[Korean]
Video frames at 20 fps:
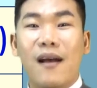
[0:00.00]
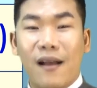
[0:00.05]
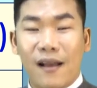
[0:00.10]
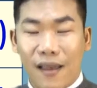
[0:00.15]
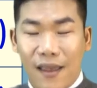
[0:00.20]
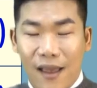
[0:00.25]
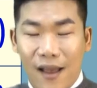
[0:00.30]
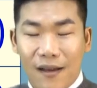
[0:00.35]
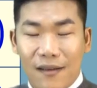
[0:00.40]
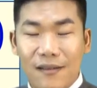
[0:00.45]

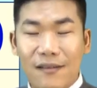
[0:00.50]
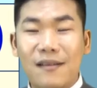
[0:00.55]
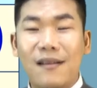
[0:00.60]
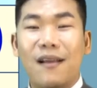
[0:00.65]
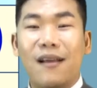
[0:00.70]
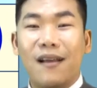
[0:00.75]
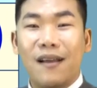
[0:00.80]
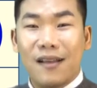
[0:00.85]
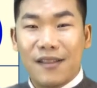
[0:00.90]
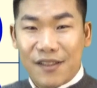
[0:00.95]
계약을
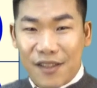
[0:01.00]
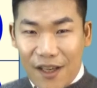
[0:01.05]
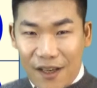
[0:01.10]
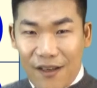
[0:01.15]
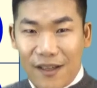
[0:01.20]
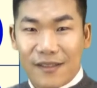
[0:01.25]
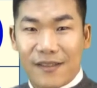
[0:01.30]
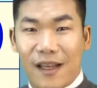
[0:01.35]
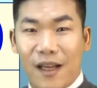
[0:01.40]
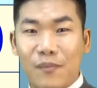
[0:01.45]

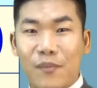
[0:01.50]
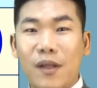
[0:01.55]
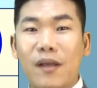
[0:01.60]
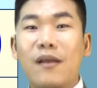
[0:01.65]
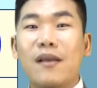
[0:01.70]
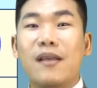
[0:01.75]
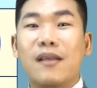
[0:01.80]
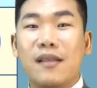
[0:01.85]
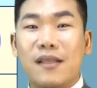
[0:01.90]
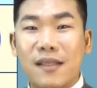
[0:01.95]
체결한 사람,
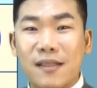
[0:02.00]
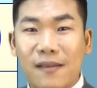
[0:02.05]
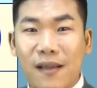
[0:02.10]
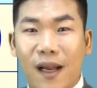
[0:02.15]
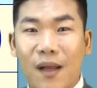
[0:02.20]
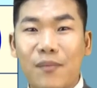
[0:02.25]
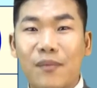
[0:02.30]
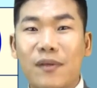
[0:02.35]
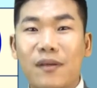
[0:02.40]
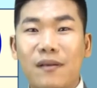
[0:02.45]
이
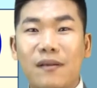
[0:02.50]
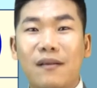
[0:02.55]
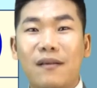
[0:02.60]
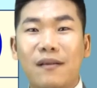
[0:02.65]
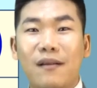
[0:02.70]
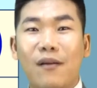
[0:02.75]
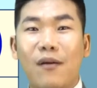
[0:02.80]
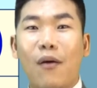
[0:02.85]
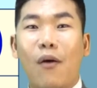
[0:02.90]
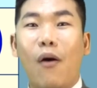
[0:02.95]
사람들
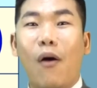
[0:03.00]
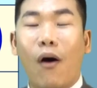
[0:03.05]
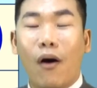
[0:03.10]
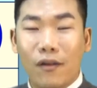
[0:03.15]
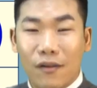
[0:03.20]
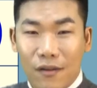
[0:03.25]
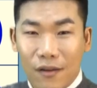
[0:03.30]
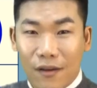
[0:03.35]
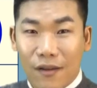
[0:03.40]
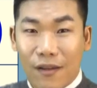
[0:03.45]

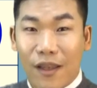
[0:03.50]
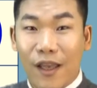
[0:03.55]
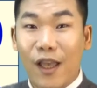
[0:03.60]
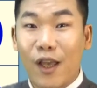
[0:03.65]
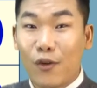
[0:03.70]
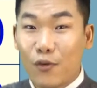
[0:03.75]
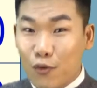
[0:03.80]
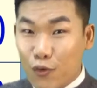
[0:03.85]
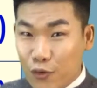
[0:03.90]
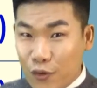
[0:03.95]

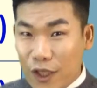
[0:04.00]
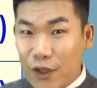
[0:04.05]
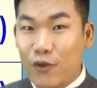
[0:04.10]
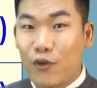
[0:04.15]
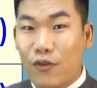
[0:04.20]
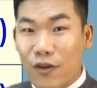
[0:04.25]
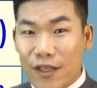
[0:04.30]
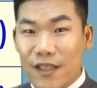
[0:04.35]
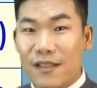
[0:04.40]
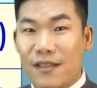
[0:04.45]
어떻게 구제줄
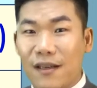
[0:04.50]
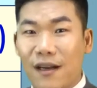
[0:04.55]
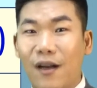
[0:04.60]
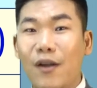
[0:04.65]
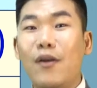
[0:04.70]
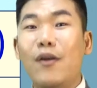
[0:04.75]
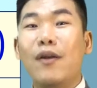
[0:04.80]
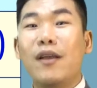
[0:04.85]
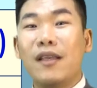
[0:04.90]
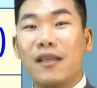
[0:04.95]
해 것인가
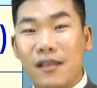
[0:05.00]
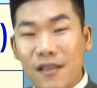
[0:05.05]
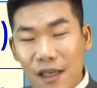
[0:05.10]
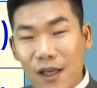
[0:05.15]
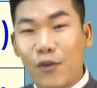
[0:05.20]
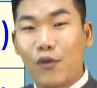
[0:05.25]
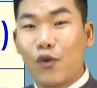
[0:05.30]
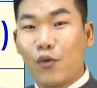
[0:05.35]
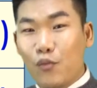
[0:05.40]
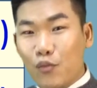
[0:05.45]

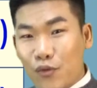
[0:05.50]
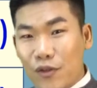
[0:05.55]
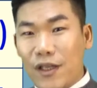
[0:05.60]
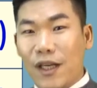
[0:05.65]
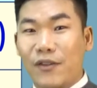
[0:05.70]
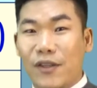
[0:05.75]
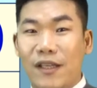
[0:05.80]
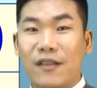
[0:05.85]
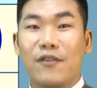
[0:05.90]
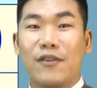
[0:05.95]
이게 또
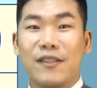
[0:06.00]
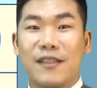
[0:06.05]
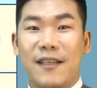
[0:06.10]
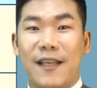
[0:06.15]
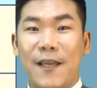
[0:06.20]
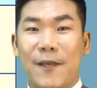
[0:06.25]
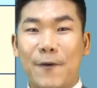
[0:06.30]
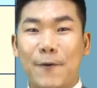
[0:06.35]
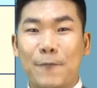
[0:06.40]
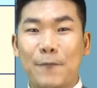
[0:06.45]
문제가 되는
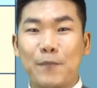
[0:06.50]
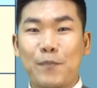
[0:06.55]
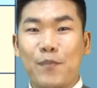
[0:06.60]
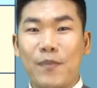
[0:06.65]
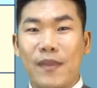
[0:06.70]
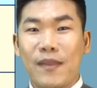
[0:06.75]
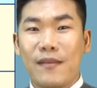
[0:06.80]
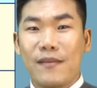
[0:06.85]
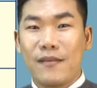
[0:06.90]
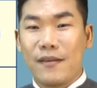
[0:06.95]
거잖아요.
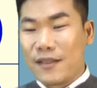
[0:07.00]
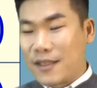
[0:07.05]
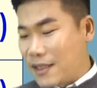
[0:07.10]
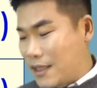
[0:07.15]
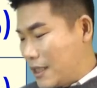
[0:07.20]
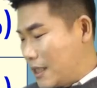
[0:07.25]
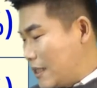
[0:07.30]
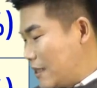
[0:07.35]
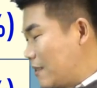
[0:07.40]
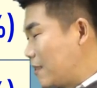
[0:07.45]
역시
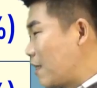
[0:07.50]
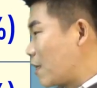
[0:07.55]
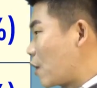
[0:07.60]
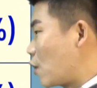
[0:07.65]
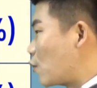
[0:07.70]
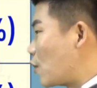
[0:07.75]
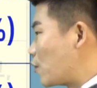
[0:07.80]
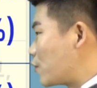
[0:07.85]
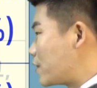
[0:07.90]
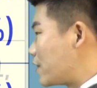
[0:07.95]
그
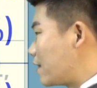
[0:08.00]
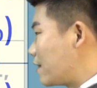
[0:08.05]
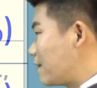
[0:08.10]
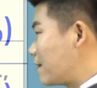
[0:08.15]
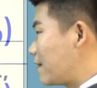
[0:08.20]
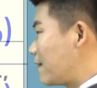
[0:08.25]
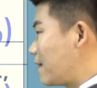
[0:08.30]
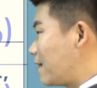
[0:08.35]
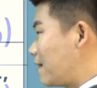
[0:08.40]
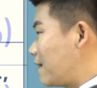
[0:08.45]
경과 규정
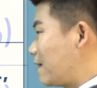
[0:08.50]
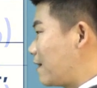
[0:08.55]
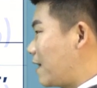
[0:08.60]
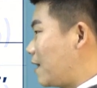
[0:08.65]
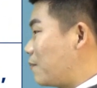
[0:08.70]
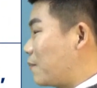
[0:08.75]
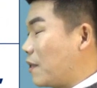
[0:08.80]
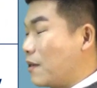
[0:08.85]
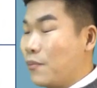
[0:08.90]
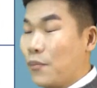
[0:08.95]

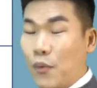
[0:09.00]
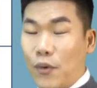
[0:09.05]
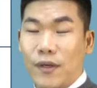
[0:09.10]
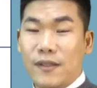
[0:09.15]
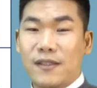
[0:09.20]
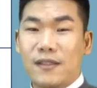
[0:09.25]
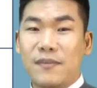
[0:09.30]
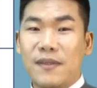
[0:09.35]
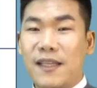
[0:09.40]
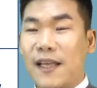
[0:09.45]
한번
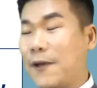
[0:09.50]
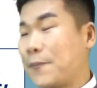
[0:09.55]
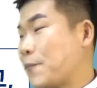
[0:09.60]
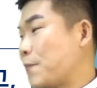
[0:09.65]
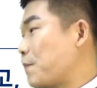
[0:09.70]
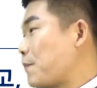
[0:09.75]
보겠습니다.